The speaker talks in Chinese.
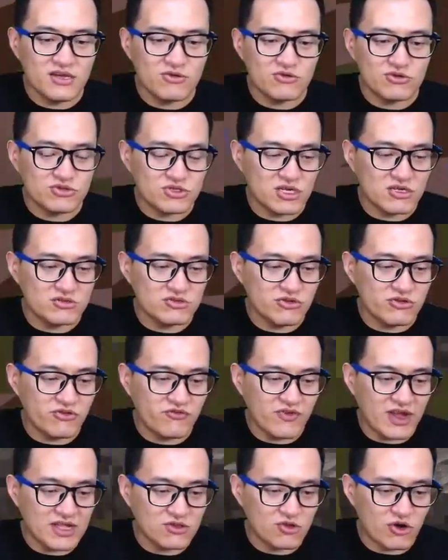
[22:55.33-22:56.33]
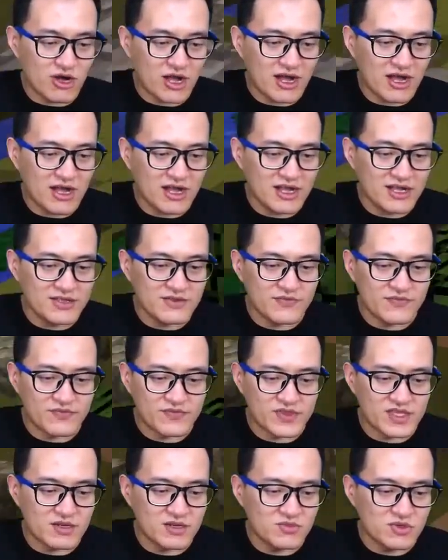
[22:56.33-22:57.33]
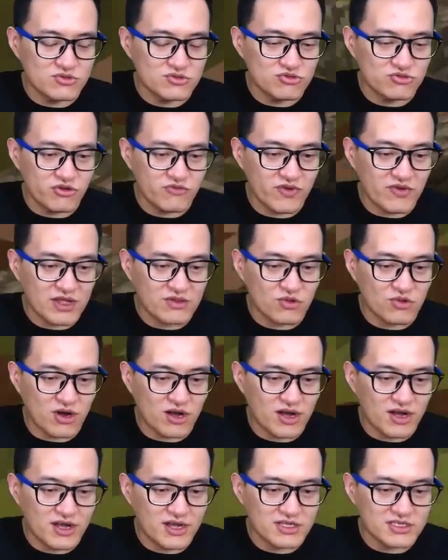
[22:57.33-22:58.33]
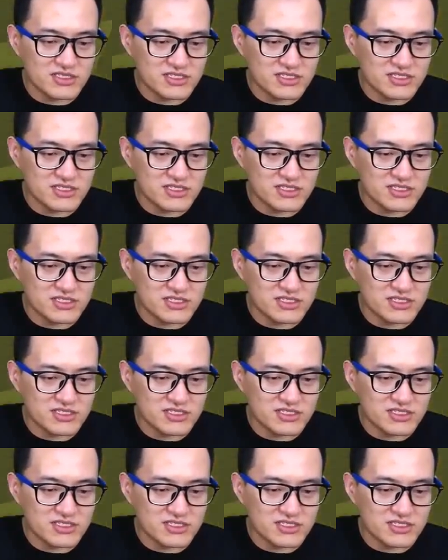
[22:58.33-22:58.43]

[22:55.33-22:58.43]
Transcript: 我需要做饭团，怎么做饭团？